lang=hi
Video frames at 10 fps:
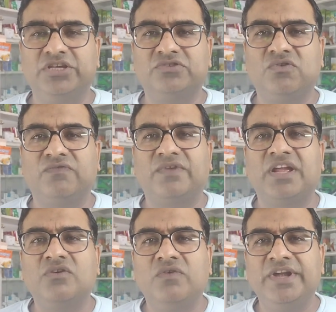इसको
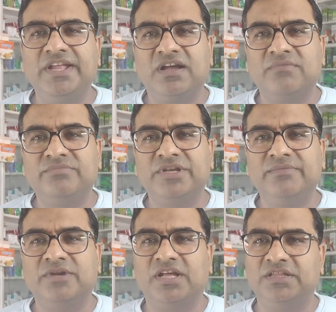फ्रैंको इंडिया कंपनी
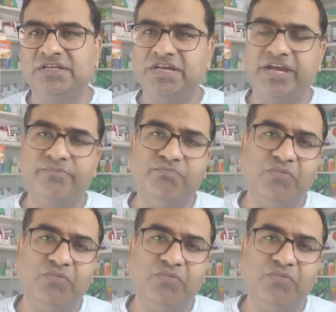बनाती है